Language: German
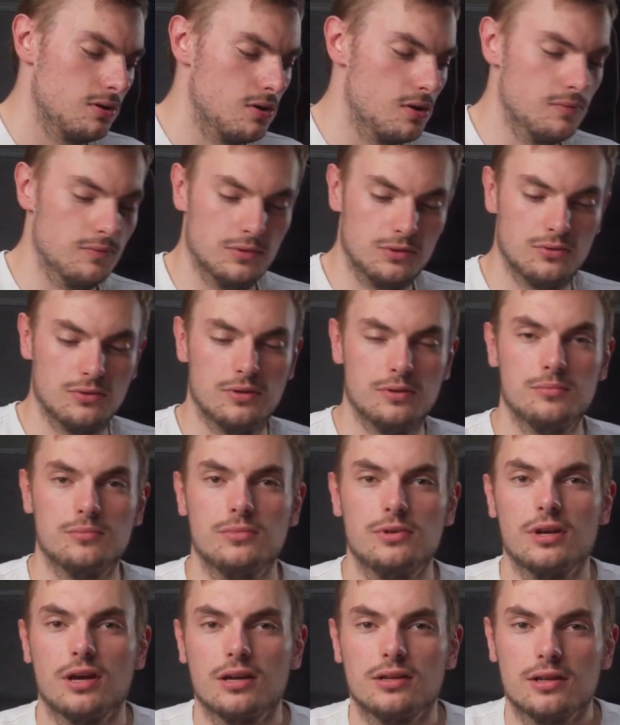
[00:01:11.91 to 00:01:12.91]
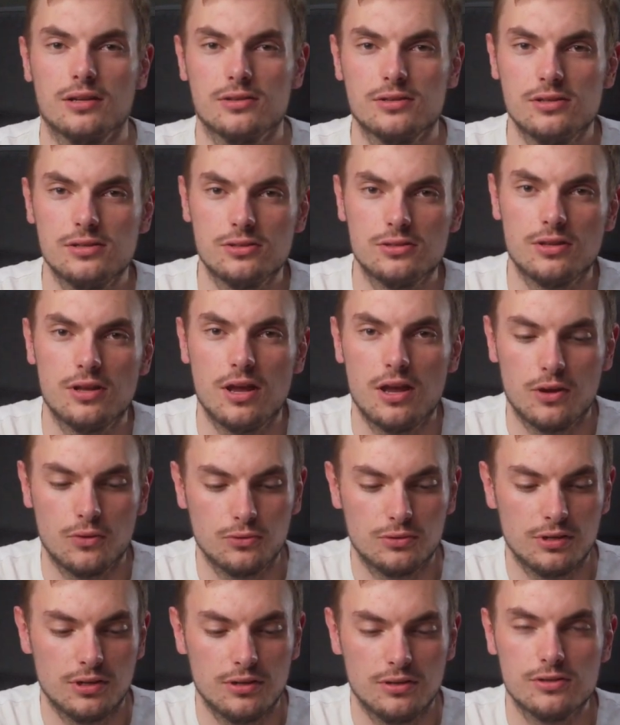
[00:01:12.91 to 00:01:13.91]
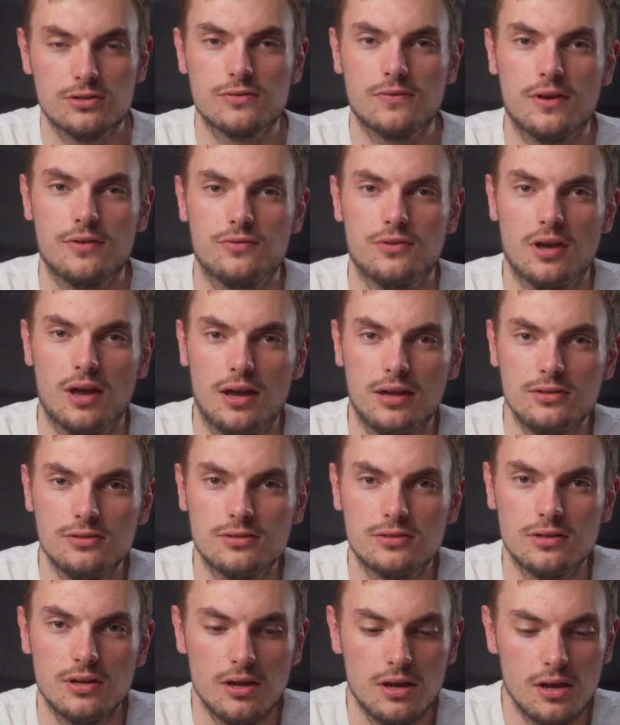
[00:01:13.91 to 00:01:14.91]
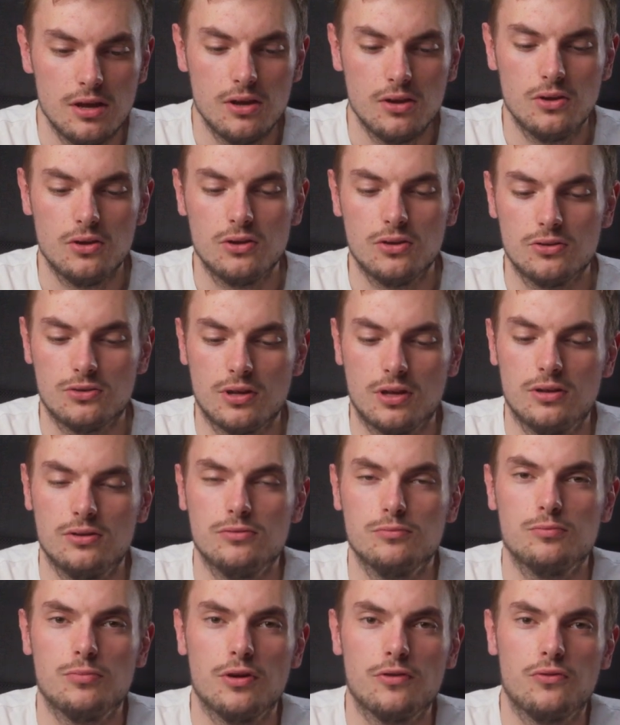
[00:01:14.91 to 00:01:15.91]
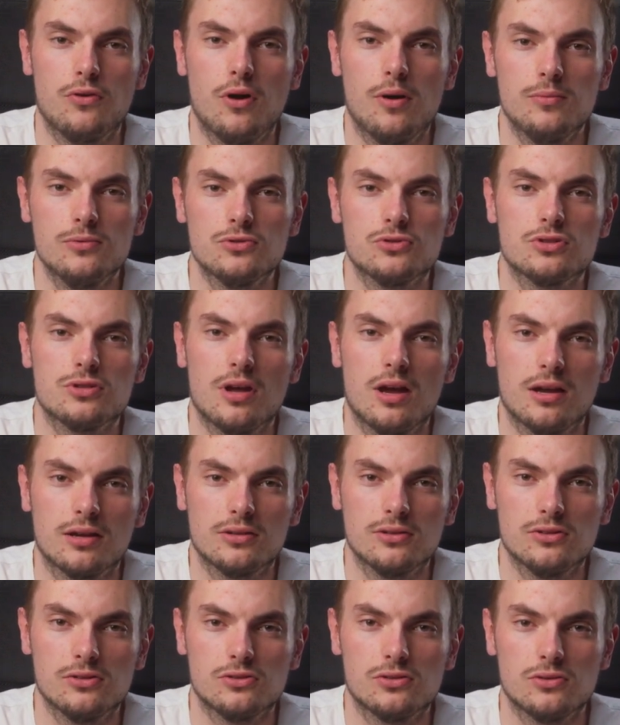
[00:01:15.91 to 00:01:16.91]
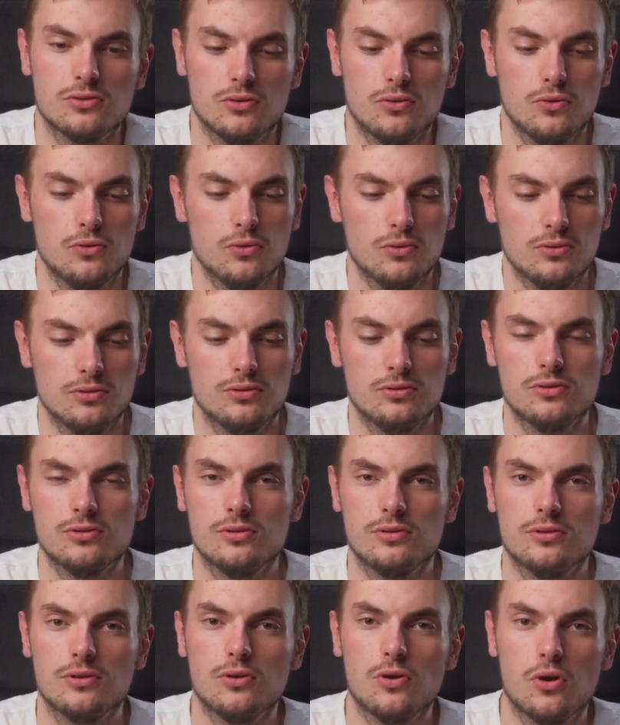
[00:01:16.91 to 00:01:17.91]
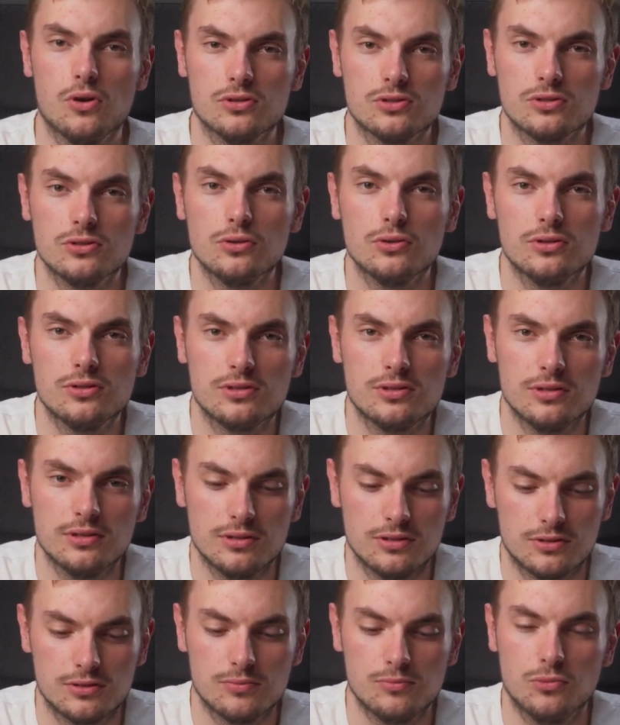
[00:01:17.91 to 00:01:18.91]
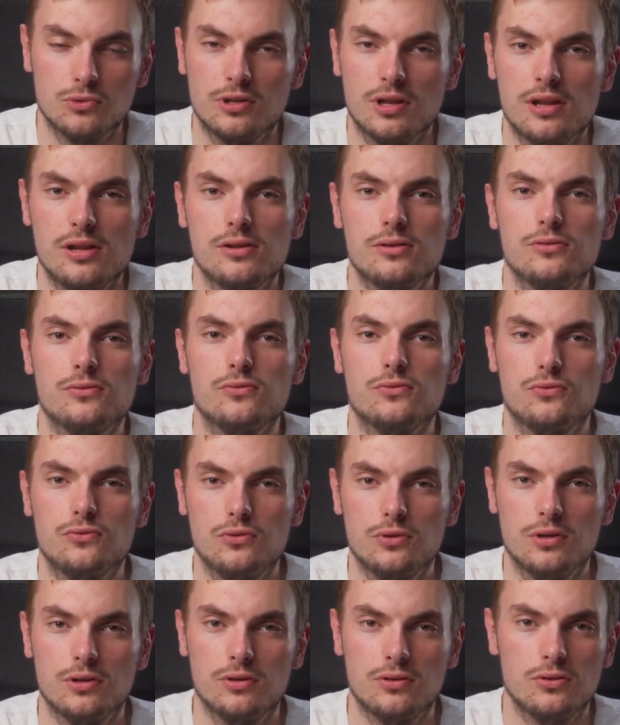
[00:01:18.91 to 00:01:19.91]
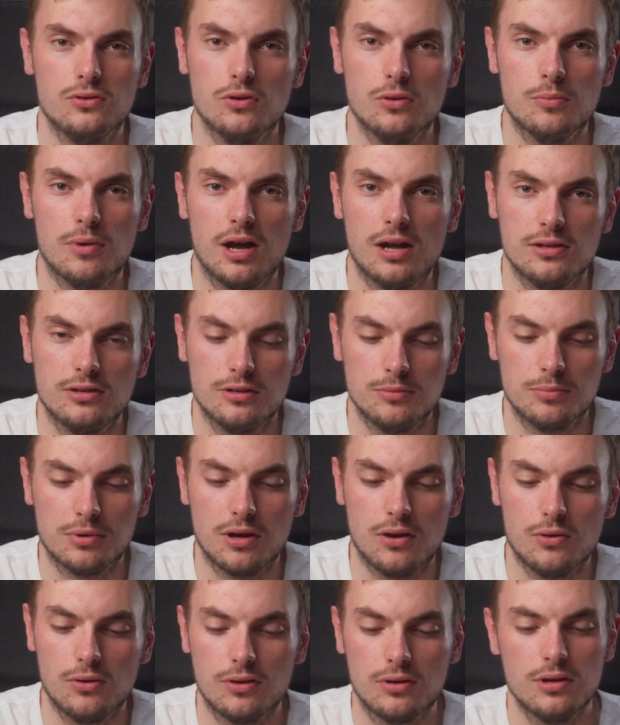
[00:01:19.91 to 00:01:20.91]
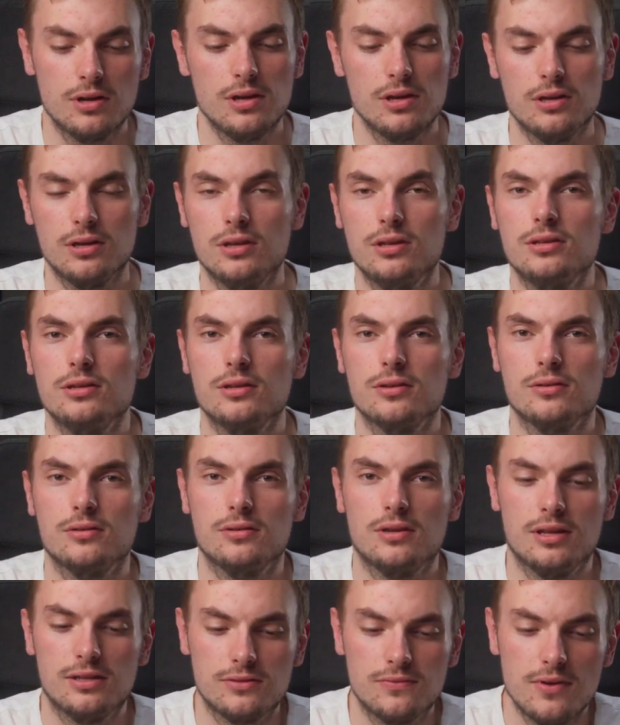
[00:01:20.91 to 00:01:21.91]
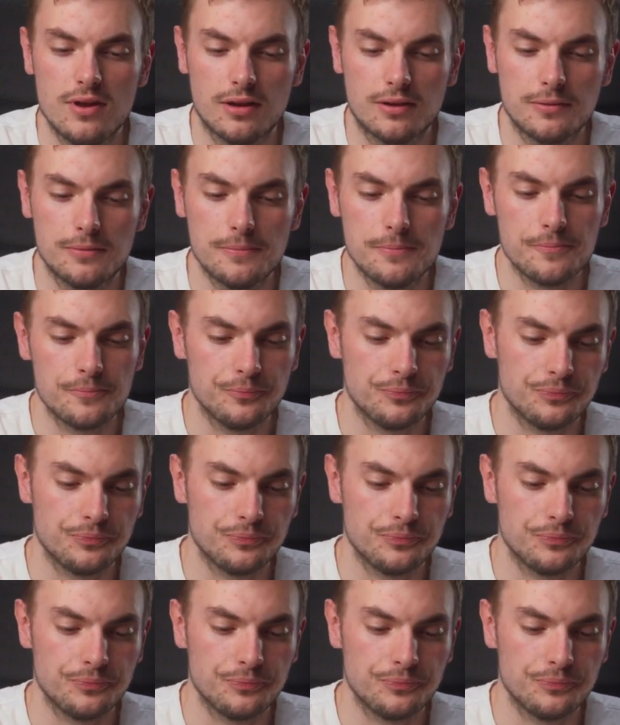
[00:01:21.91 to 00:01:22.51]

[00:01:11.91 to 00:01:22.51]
Kommen wir zu dem Gerät an sich, der ROT 241. Sein performance starkes und kostengünstiges Modell für den normalen Gebrauch in ihren Netzwerken.